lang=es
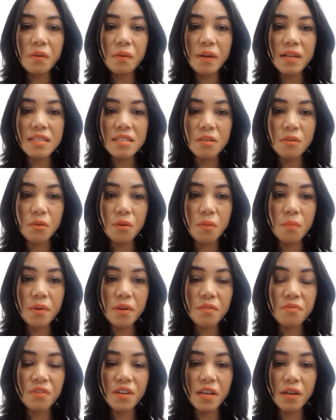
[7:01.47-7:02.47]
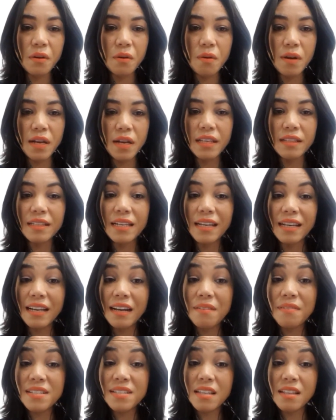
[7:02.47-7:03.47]
con el señor Homero Figueroa y le
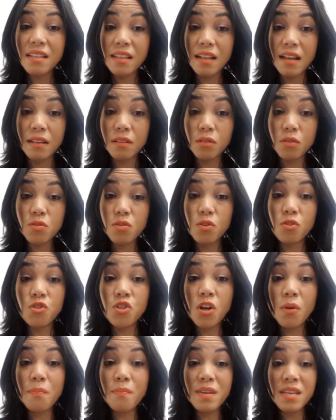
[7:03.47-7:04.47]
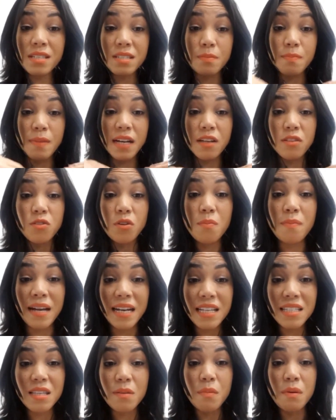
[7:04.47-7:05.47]
entregué la base de datos, yo misma, que soy
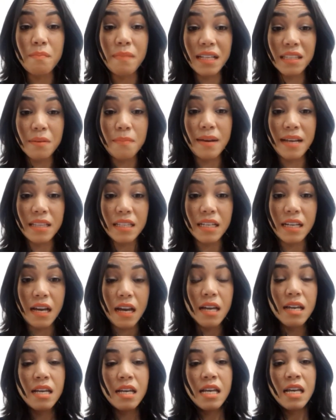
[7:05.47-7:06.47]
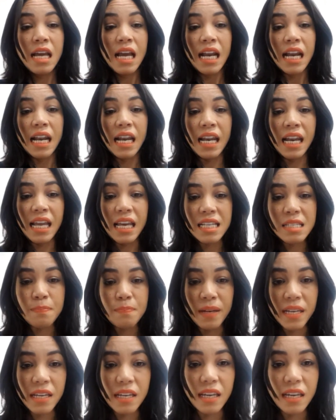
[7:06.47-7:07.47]
malísima en matemática, le
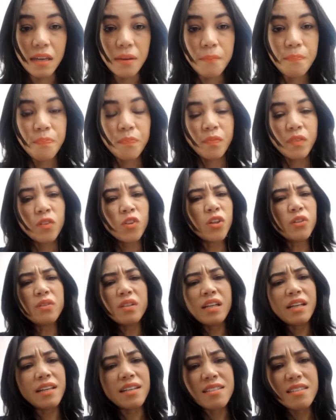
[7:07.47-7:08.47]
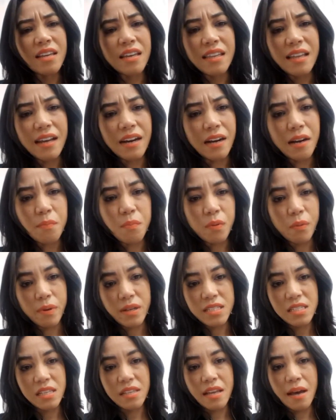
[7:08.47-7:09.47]
expliqué no tienes que darle
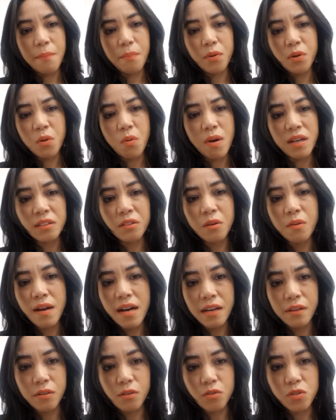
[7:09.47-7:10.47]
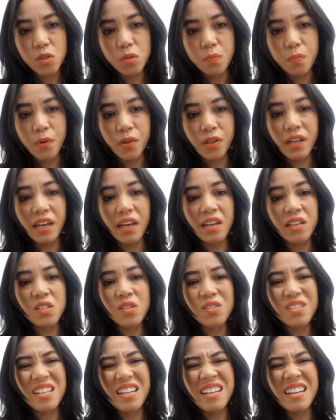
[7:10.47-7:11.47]
publicidad por cuatro años, porque
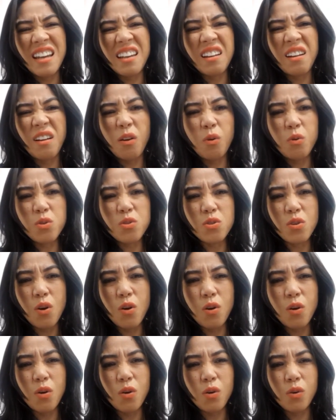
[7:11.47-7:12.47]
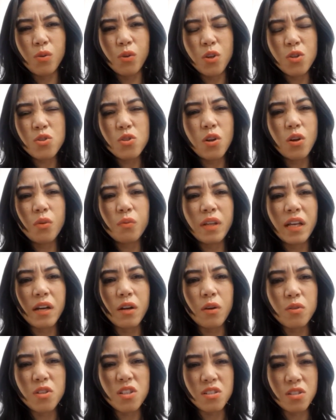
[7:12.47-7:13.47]
eso sería incluso no solo un
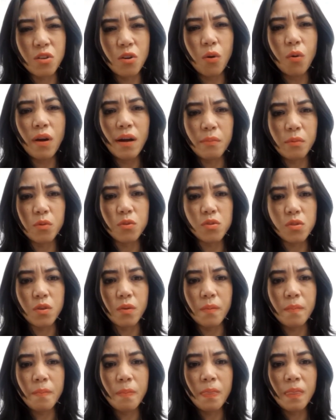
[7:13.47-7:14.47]
derroche, sino un abuso.